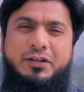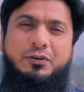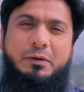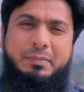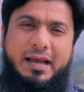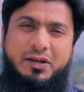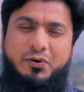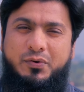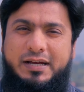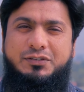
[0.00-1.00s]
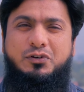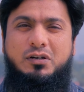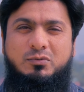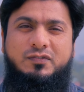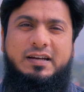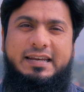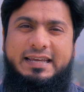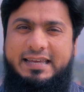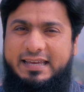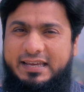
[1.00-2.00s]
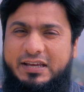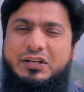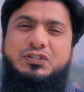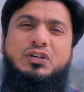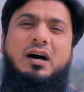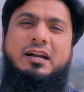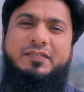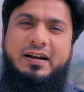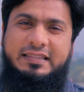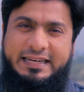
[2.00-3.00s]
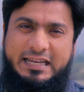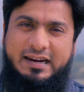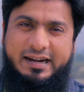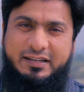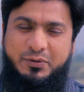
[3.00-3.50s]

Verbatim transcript: वीडियो की बैकग्राउंड नॉइस को रिमूव करने के चार डिफरेंट तरीके गाइड